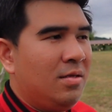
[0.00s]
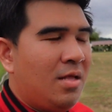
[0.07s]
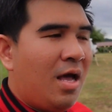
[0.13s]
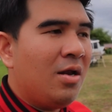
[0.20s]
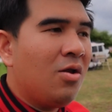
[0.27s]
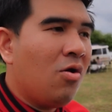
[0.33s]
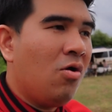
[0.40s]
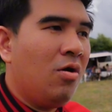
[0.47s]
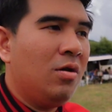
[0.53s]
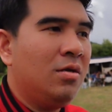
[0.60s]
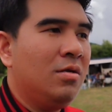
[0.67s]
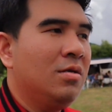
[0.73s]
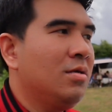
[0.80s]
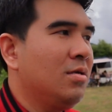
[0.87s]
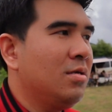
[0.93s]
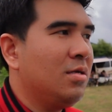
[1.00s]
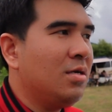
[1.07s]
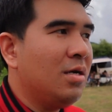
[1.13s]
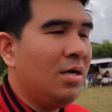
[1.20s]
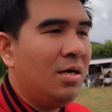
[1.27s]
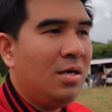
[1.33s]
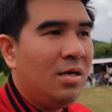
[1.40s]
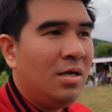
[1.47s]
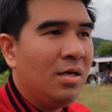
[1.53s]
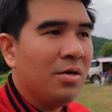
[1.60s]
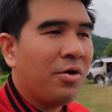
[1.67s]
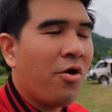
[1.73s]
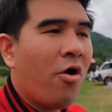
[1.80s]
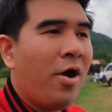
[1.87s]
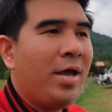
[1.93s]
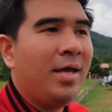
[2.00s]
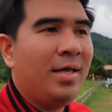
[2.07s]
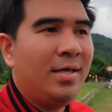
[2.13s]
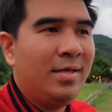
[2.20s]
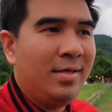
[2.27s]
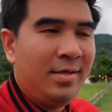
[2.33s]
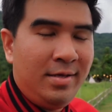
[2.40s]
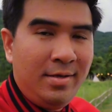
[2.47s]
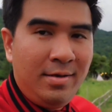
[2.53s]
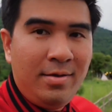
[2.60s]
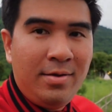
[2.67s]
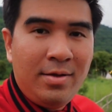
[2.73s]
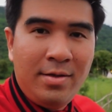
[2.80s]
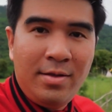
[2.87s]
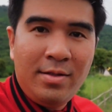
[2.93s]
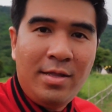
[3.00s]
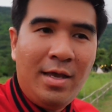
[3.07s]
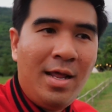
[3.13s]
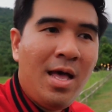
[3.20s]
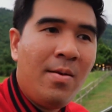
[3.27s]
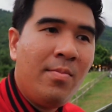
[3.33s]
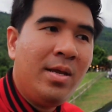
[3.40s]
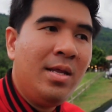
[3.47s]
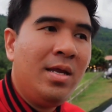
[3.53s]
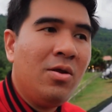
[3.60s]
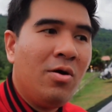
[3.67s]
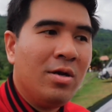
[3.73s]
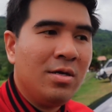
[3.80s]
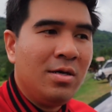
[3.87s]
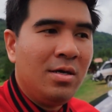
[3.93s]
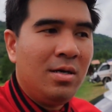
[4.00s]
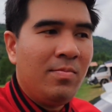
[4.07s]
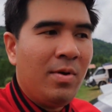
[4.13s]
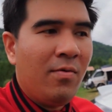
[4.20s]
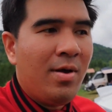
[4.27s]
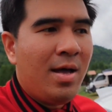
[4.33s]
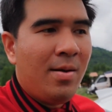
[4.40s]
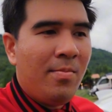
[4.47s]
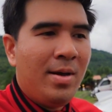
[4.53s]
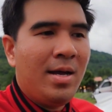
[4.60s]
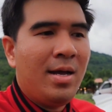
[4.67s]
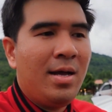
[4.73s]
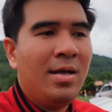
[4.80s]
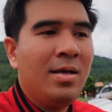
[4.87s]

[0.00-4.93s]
ถ้านอน คืนหนึ่งร้อยแต่ถ้าไม่ได้นอนคืนแบบว่ามา